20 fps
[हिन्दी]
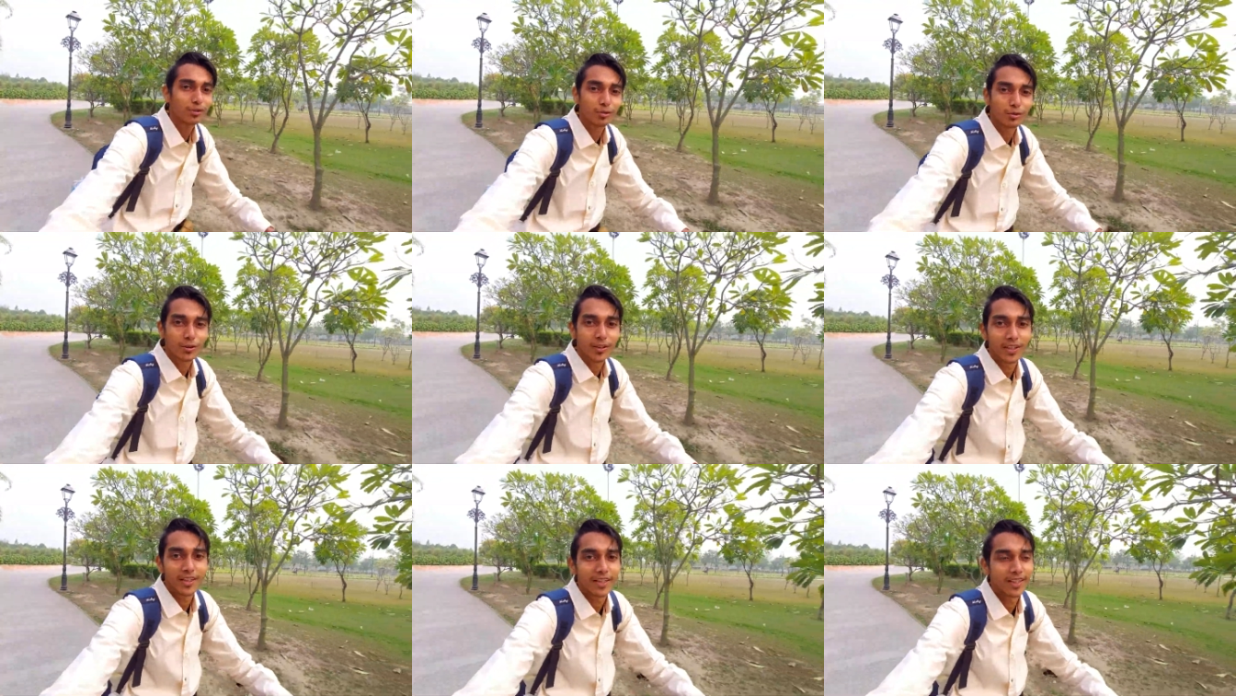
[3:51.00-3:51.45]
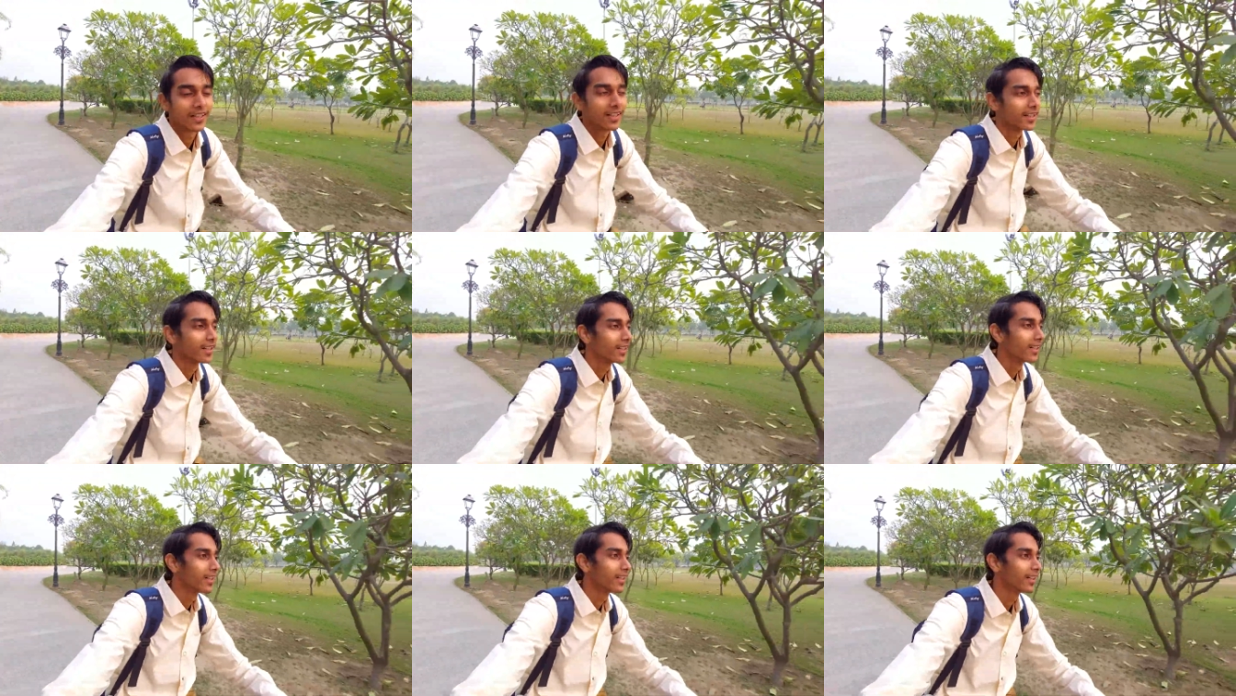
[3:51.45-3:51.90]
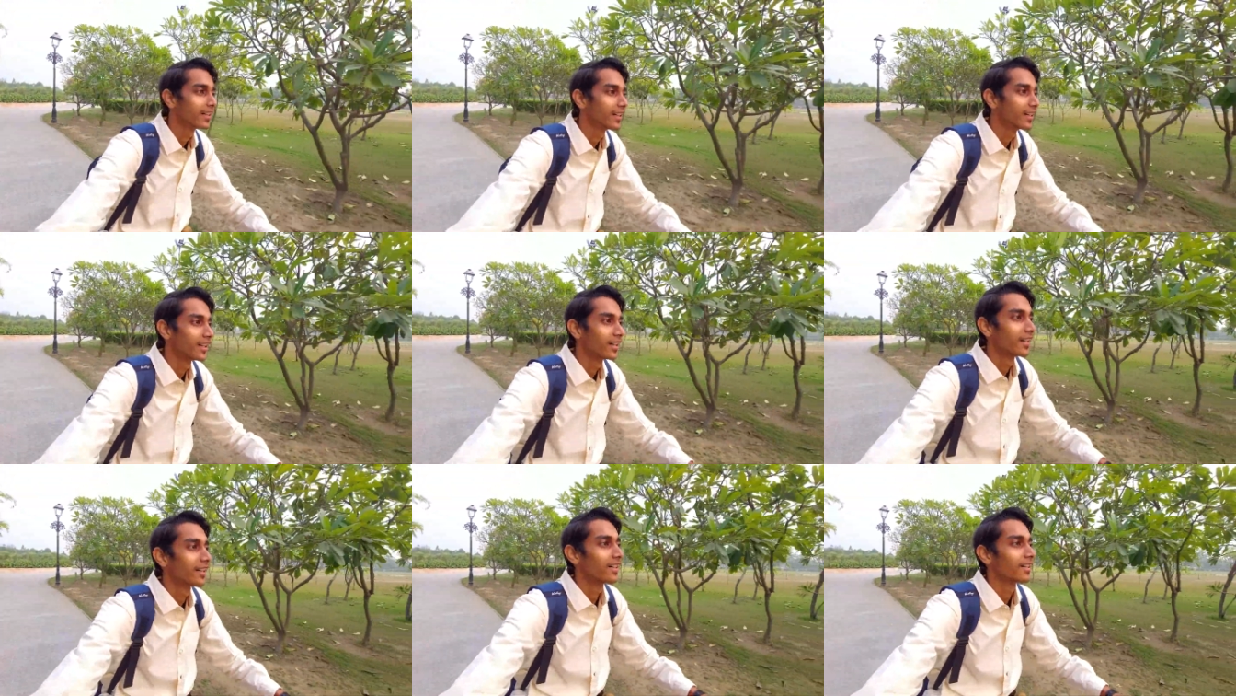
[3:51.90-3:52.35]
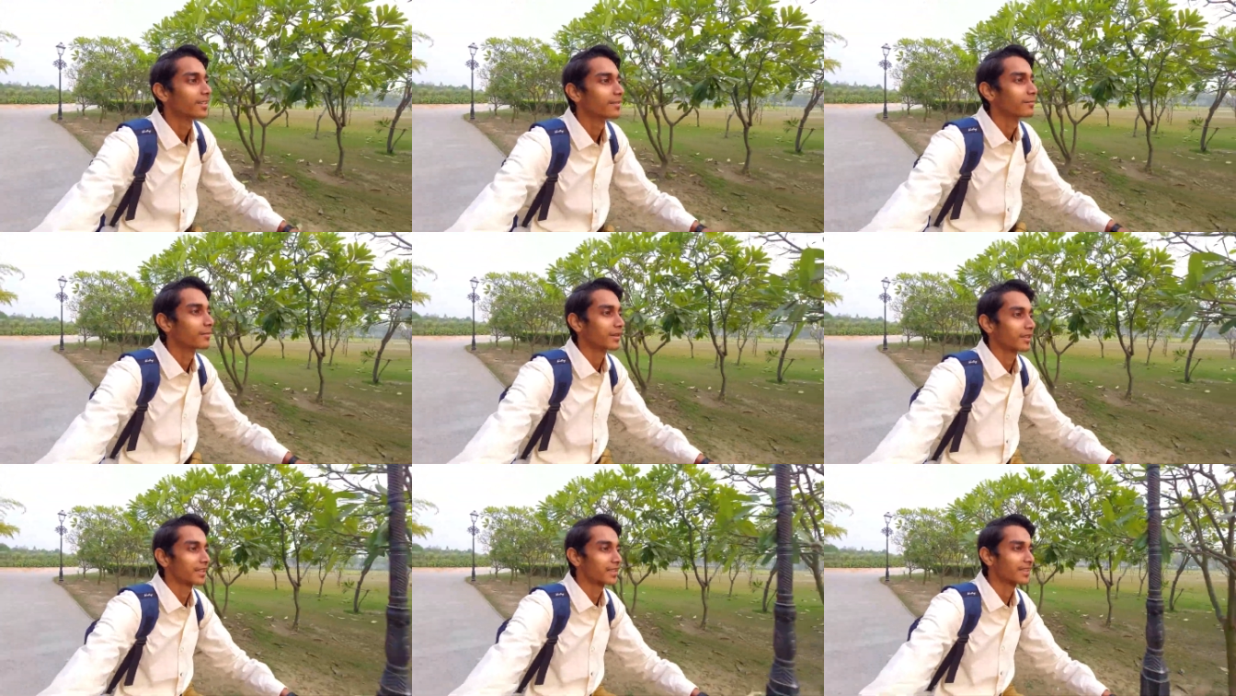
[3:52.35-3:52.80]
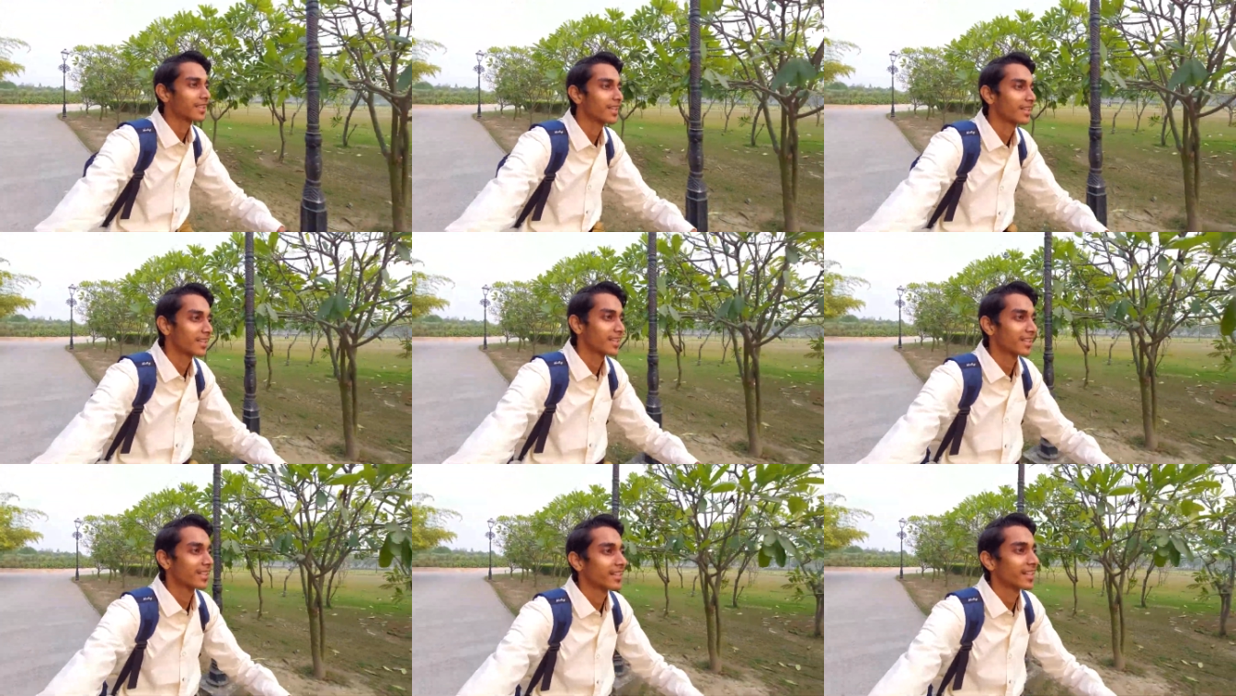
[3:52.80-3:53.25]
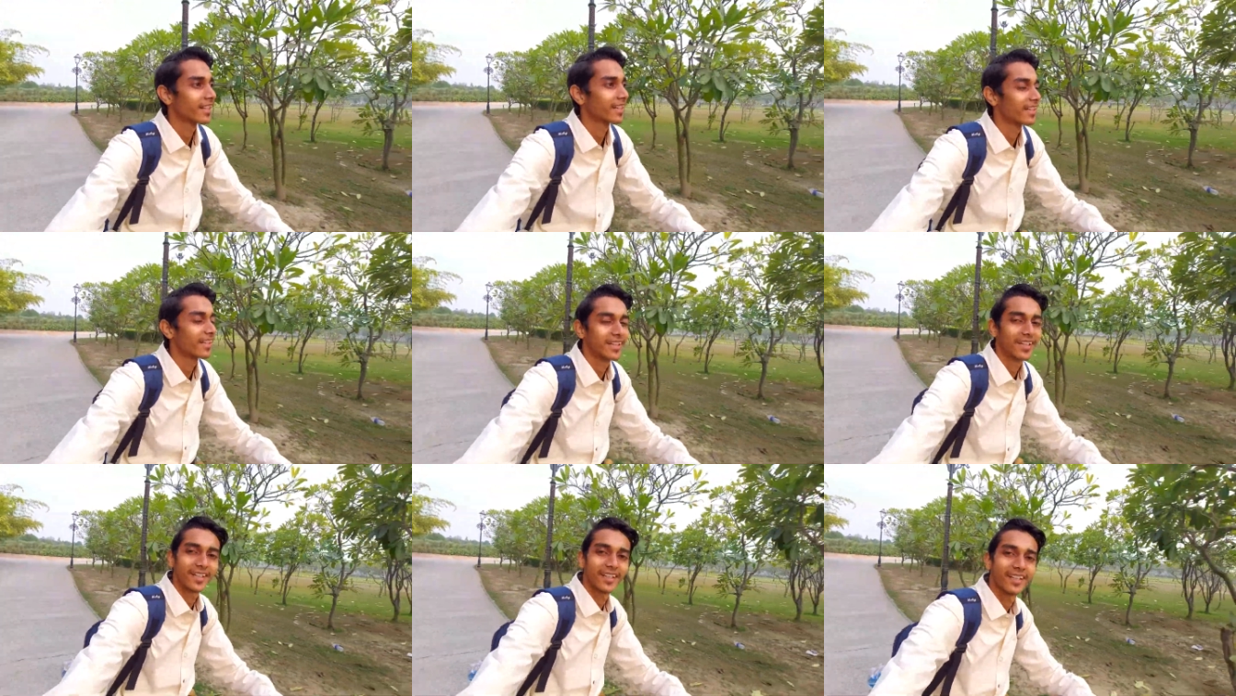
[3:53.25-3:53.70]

छोटी है बट अच्छी चल रही है